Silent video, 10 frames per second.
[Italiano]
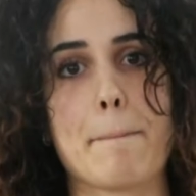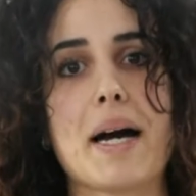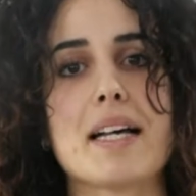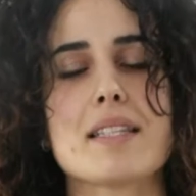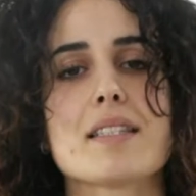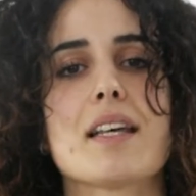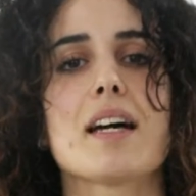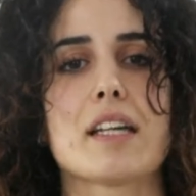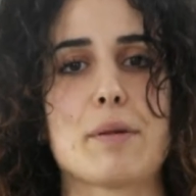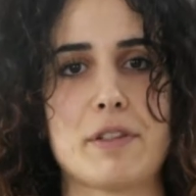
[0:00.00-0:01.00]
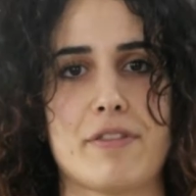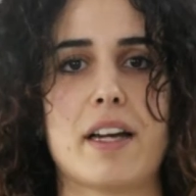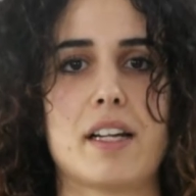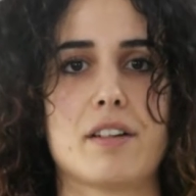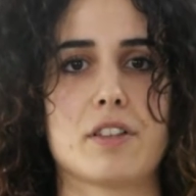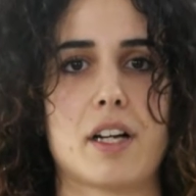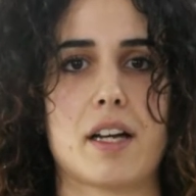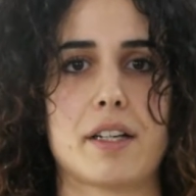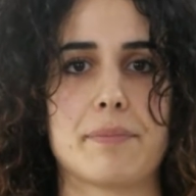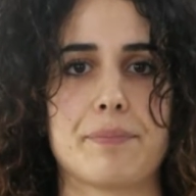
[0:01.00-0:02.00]
basta che mi fai
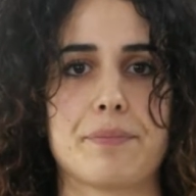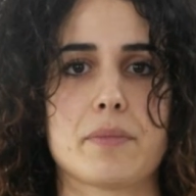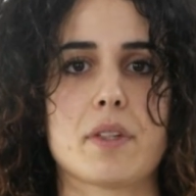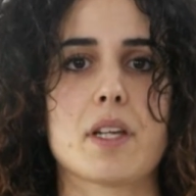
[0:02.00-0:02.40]
lavorare.